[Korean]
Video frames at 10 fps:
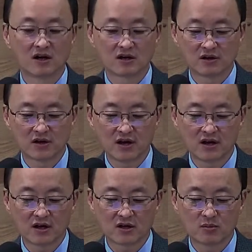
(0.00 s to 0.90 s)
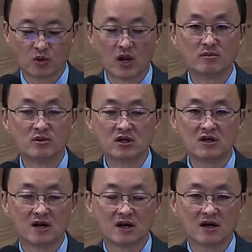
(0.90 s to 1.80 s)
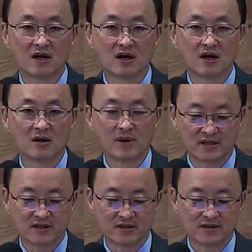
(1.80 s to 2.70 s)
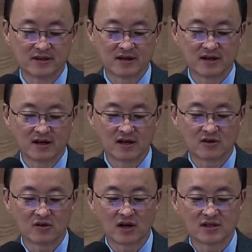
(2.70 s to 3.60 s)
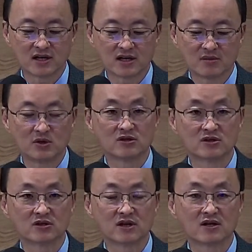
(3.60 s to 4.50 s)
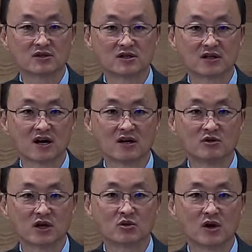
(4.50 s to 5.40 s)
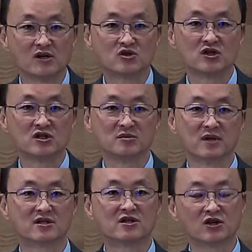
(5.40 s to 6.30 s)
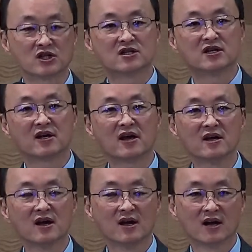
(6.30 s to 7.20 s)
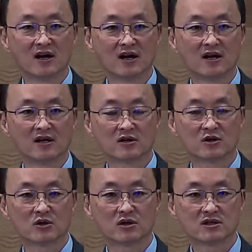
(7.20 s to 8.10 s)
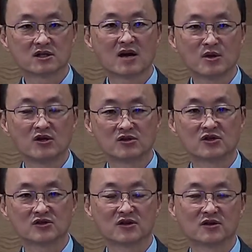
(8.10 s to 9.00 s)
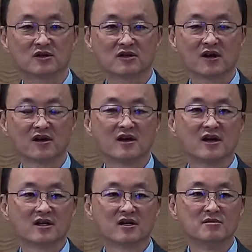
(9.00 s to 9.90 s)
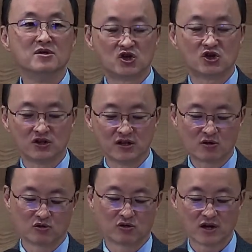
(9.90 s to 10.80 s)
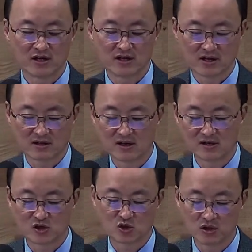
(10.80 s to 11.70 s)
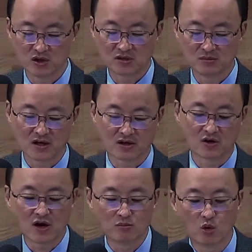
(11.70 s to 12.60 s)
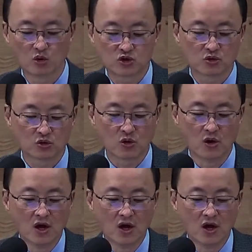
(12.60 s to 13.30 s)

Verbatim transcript: 그렇게 그 보냄을 받은 아, 그러한 사람들이었었다는 것을 갖다가 우리가 또 알 수 있습니다. 그것이 그들의 아, 그 사명이었었어요. 그들의 그 미션이라고 우리가 이야기를 할 수 있습니다. 그러한 목적으로